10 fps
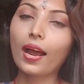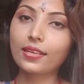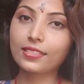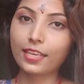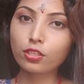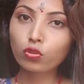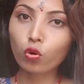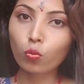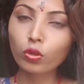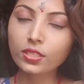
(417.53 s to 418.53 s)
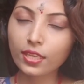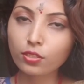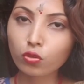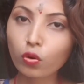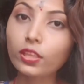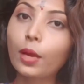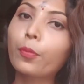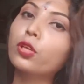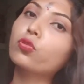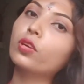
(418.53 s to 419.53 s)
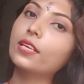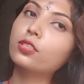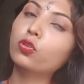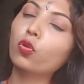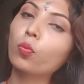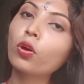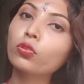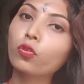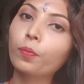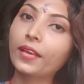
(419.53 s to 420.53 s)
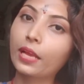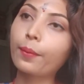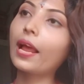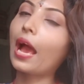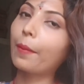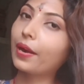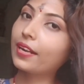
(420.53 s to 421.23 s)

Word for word: আর চেঞ্জ করব চেঞ্জ করে তারপরে একটু রেস্ট করব তো বিকেলবেলা আবার